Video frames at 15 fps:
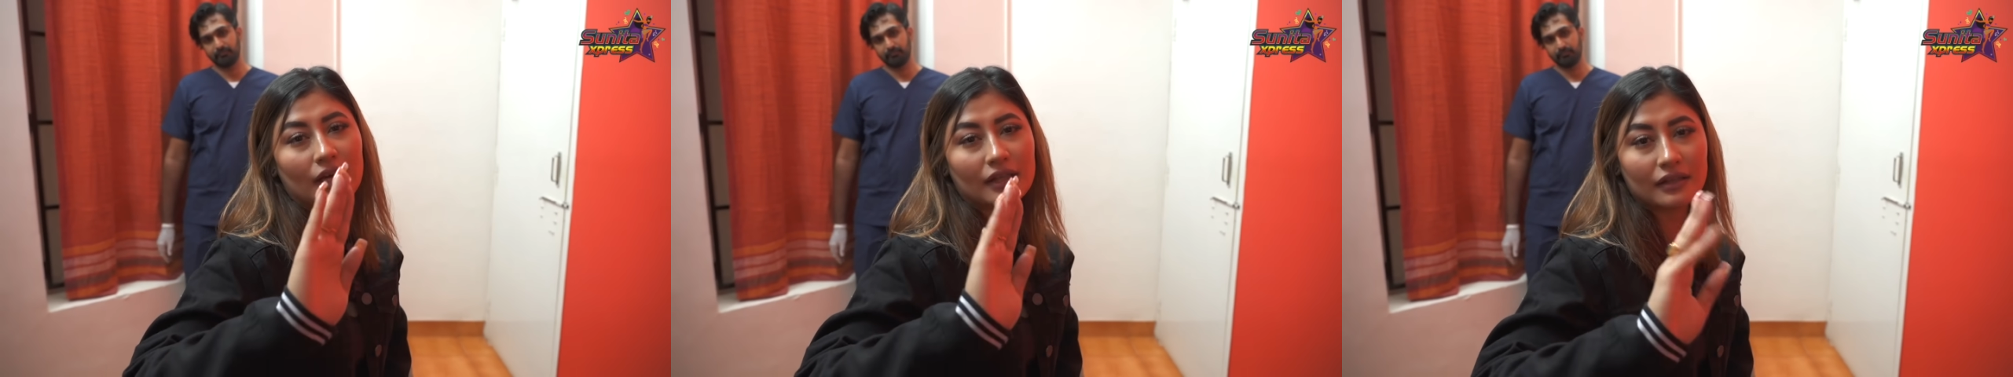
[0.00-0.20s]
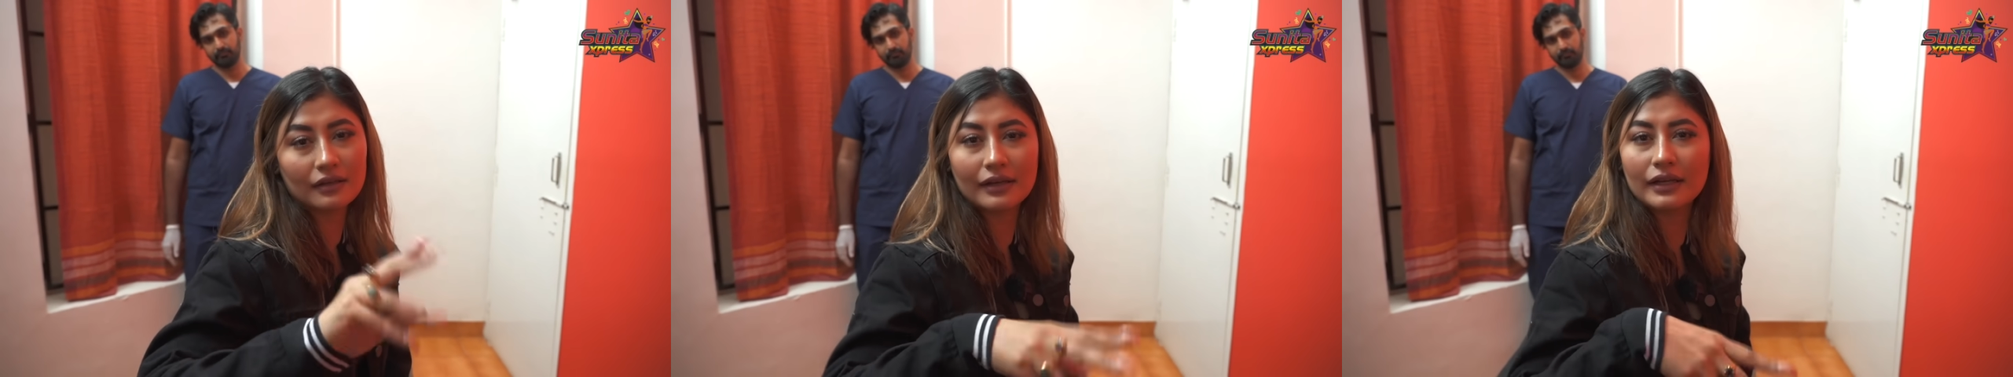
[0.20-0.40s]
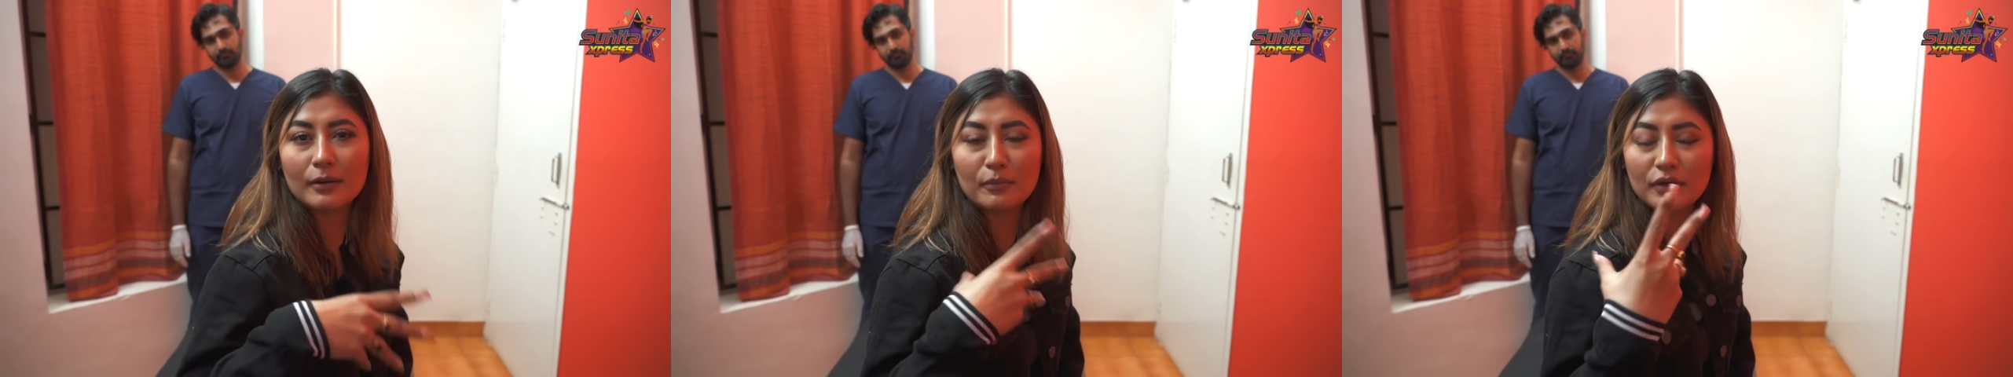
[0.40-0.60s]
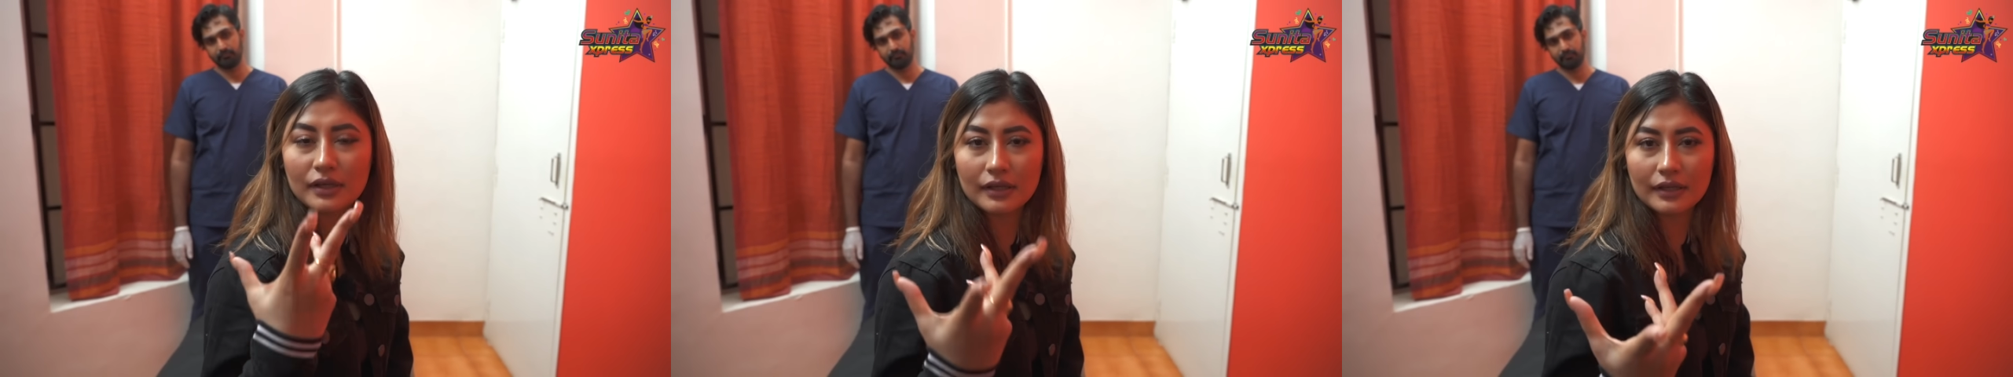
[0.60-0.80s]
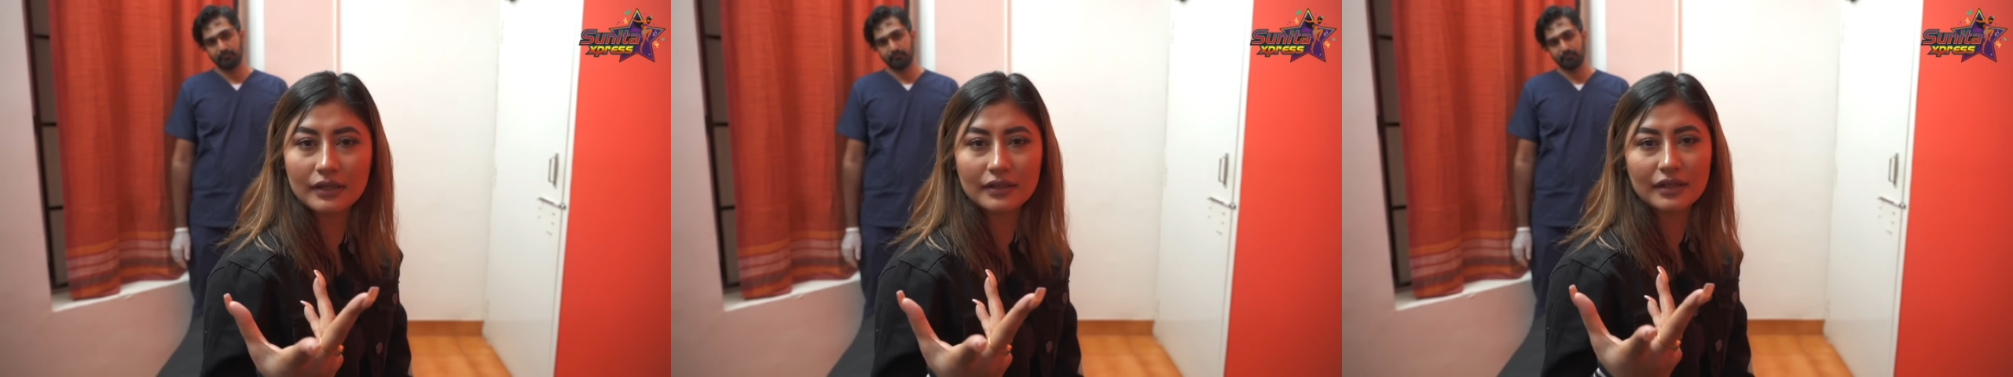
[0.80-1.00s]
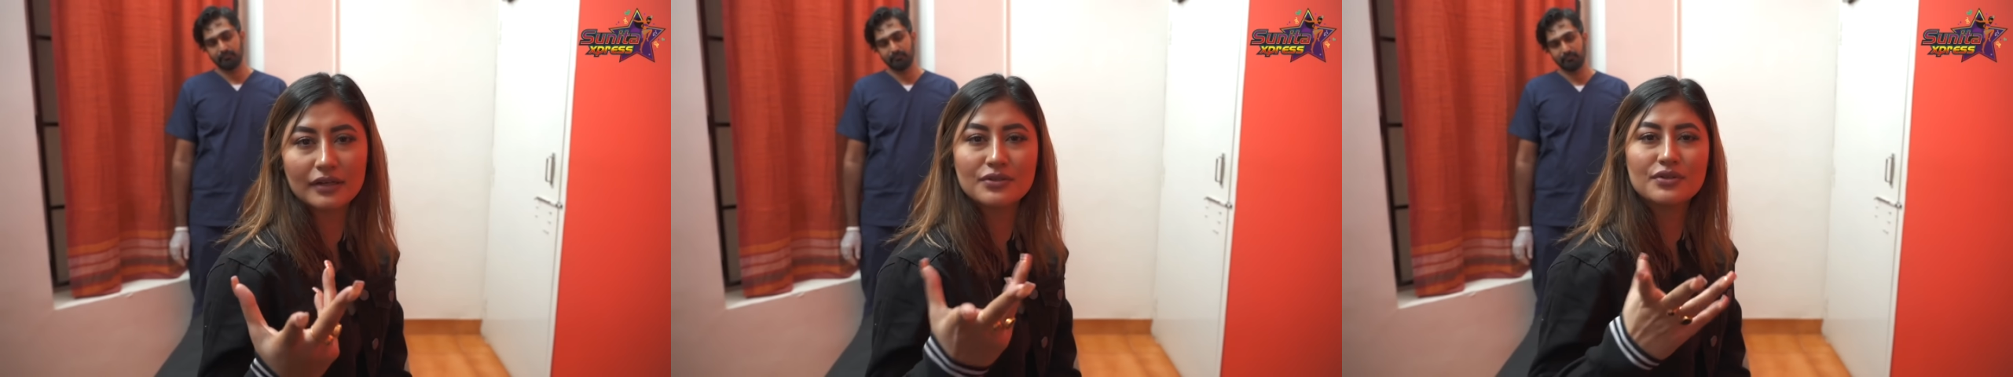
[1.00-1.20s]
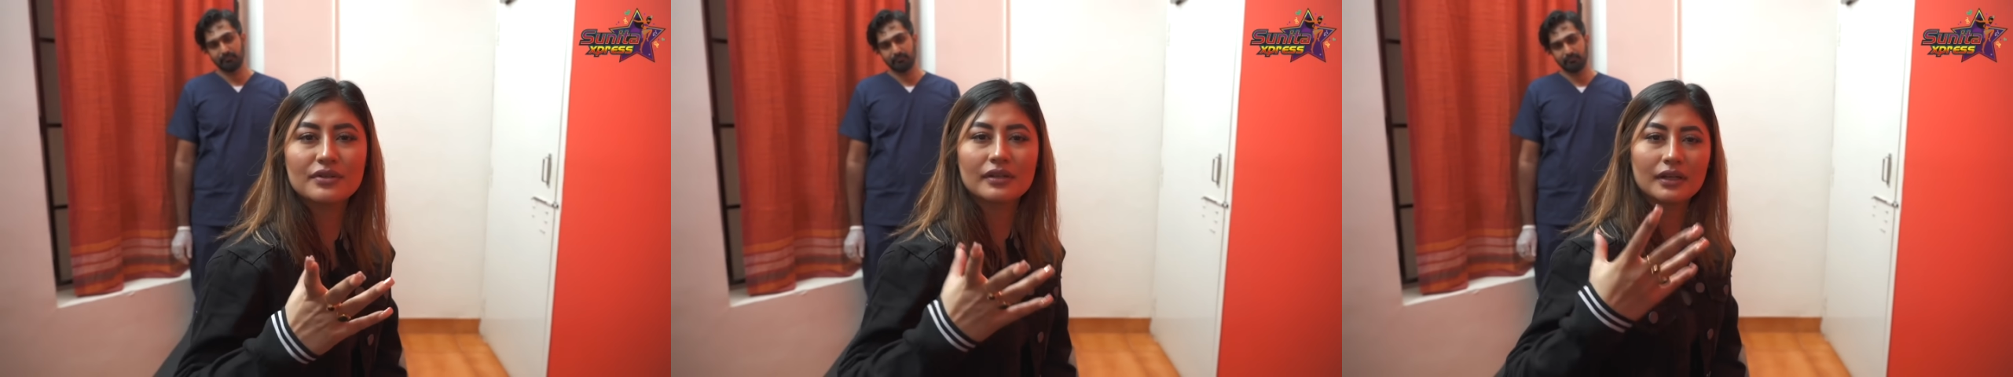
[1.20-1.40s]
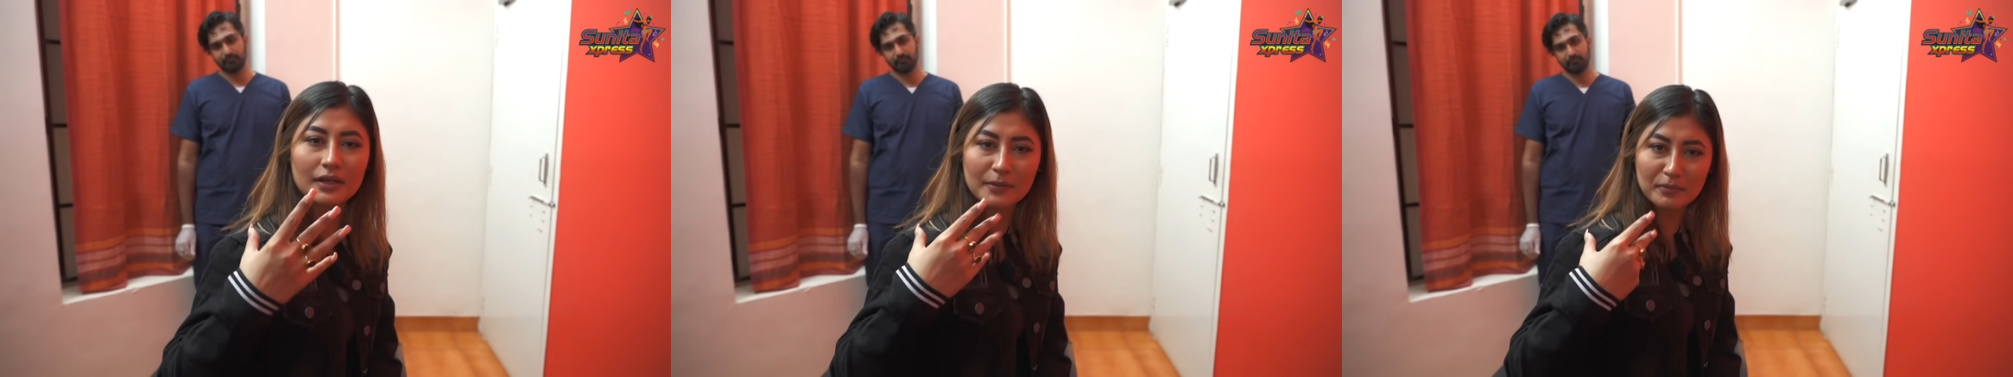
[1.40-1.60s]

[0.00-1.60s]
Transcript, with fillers: அதில் நம்மளுக்கு என்ன தெரிஞ்சதுன்னா